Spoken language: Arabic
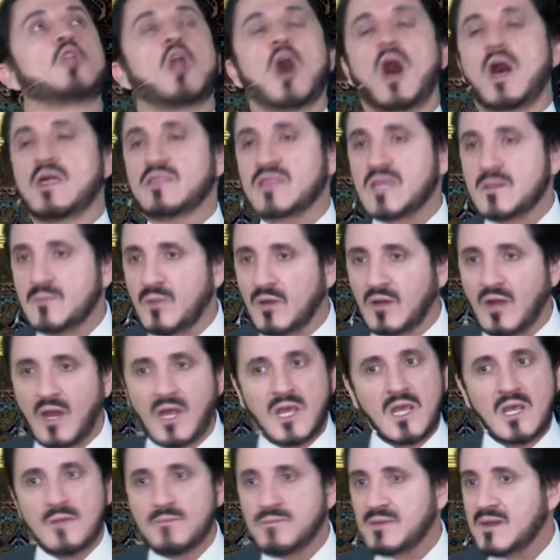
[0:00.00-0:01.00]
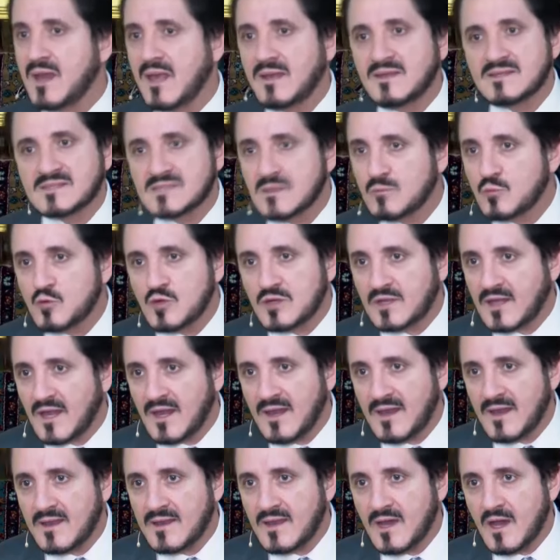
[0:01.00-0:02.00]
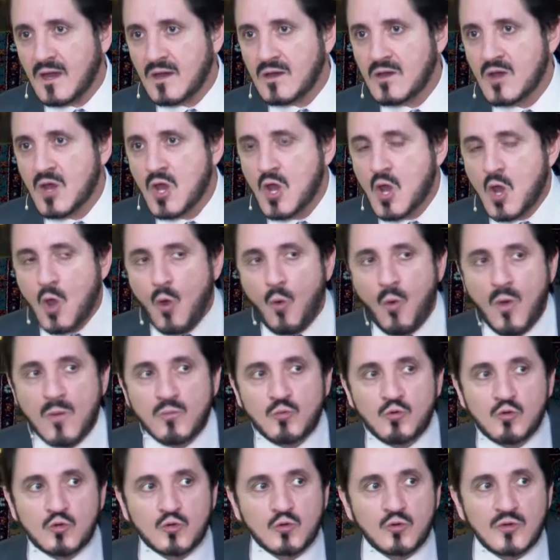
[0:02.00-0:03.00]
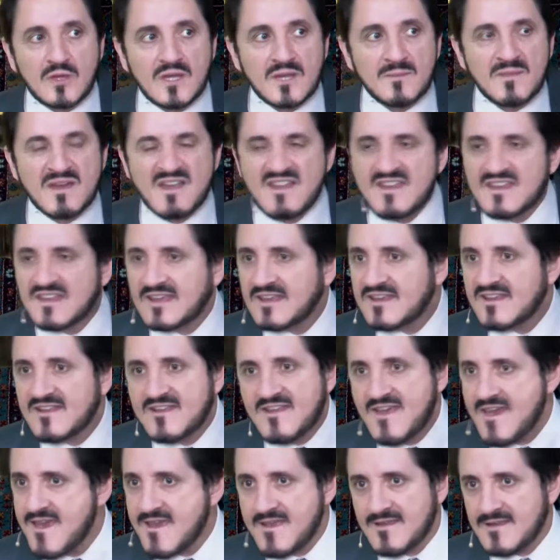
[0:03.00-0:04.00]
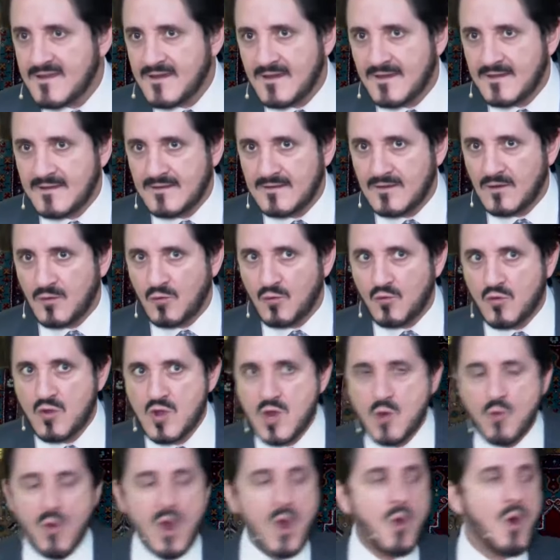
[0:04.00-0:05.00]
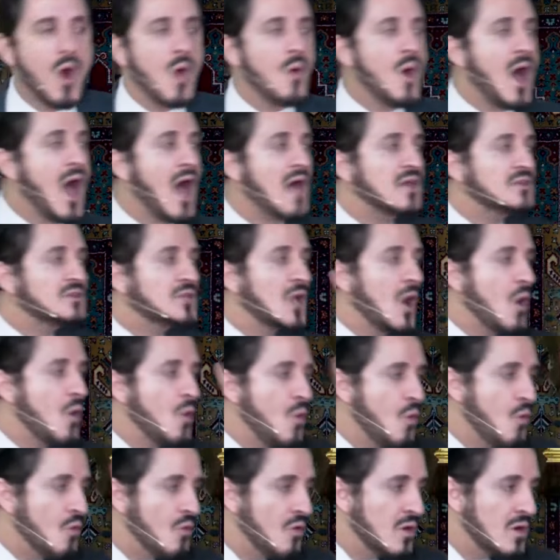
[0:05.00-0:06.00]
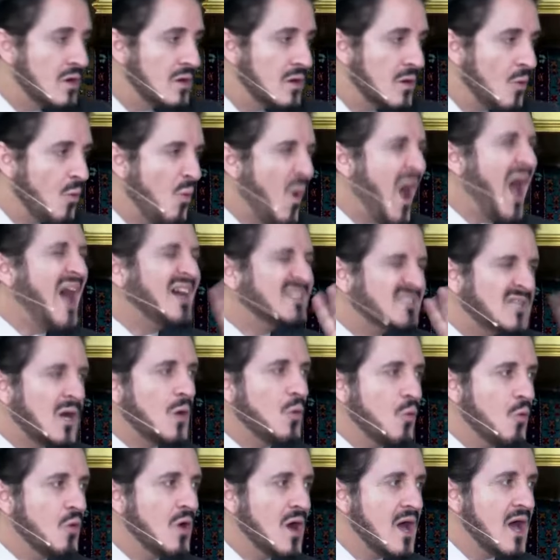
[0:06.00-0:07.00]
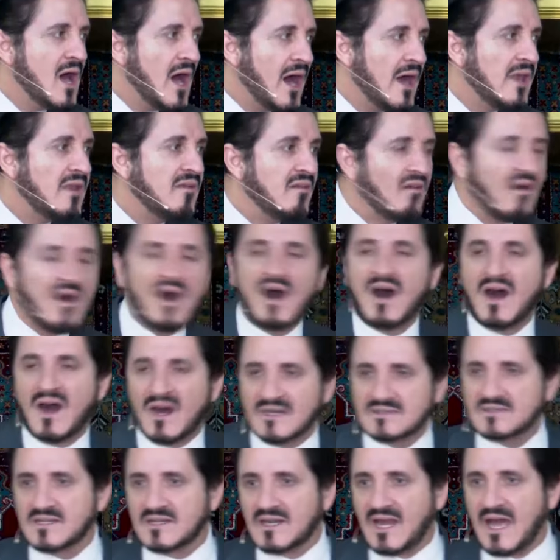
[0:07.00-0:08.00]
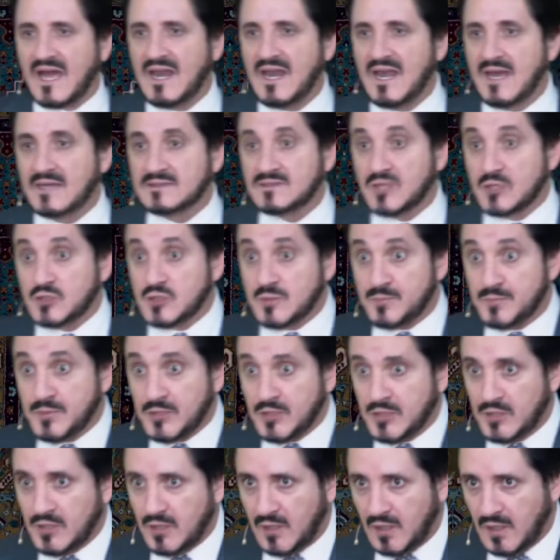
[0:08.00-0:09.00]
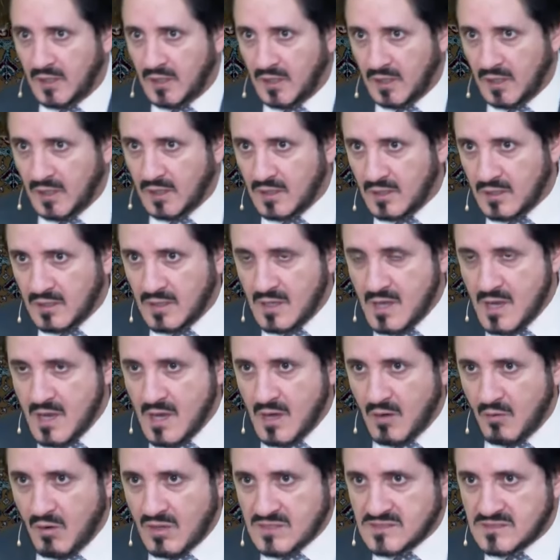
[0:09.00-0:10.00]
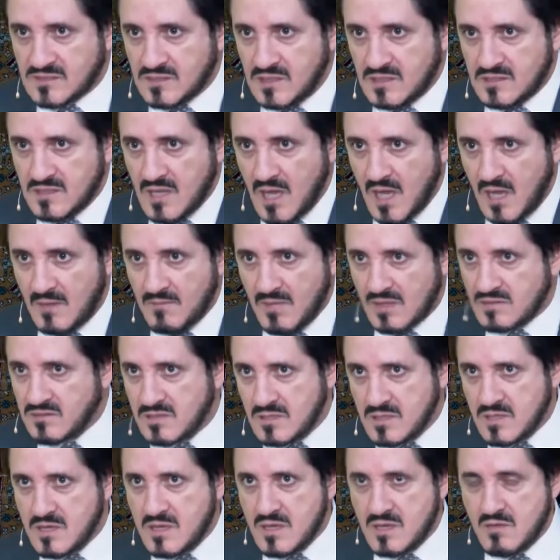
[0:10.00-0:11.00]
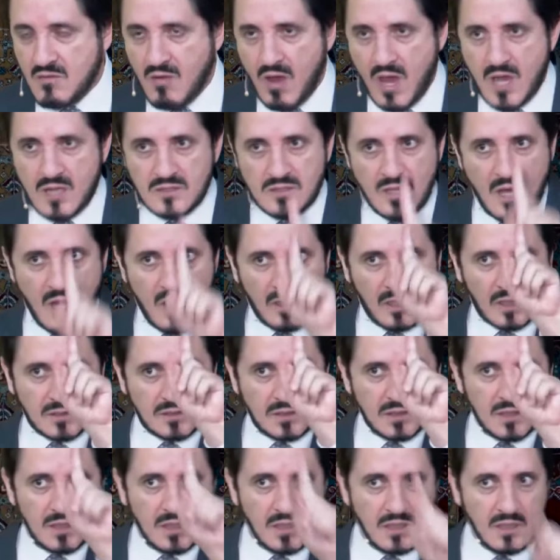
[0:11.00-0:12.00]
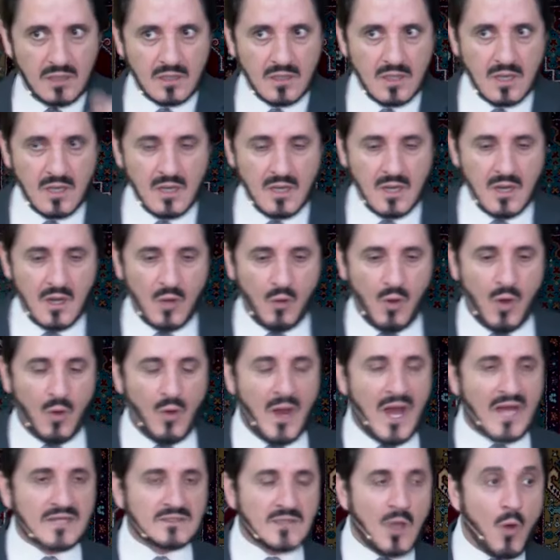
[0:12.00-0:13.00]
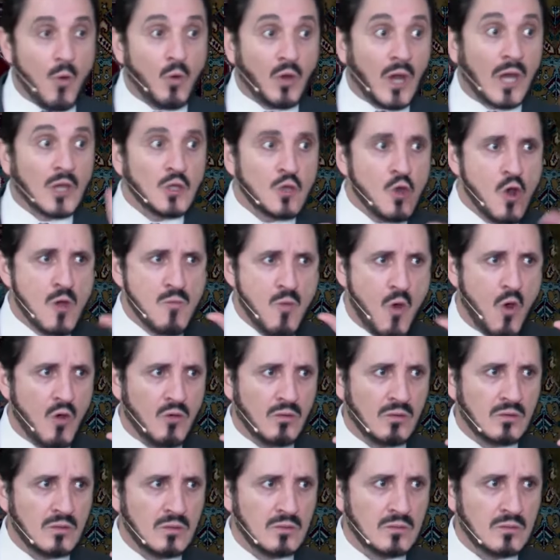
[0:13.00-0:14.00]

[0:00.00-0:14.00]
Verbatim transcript: العظيم الرهيب ليس ملكا لنا هو ملك لمالكه لا اله الا هو وهو وحده وحده القادر على تدبيره واستدامته وادارته هو وحده قيومه